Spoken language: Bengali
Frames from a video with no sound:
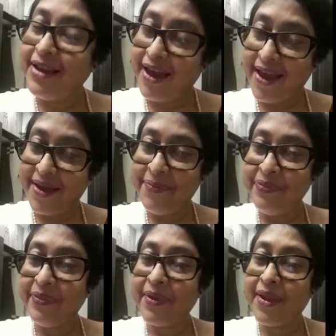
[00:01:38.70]
হ্যাঁ
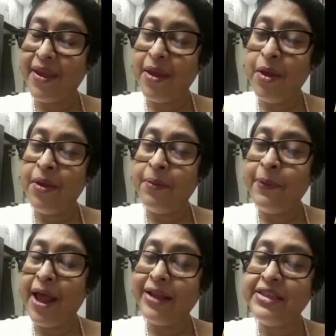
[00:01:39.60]

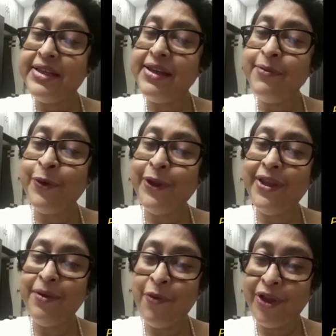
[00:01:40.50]
প্রাচীন
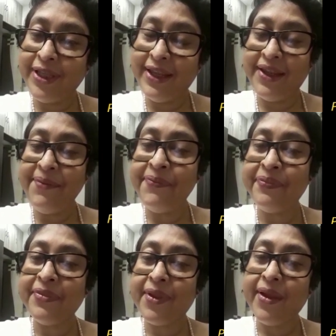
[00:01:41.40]
বৈদিক মতে
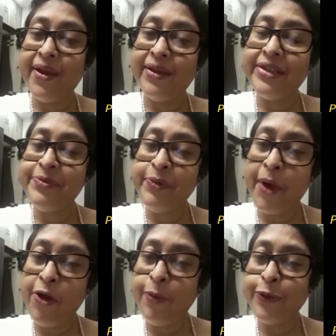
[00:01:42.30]
যে
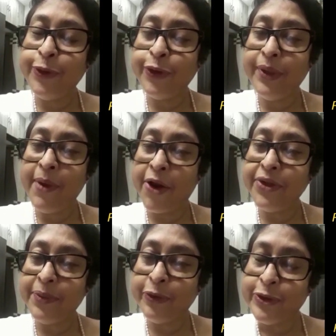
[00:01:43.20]
বিবাহ পদ্ধতি
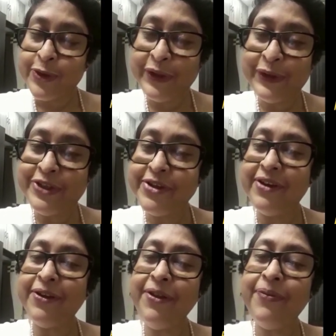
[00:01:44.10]
ভারতে প্রচলিত ছিল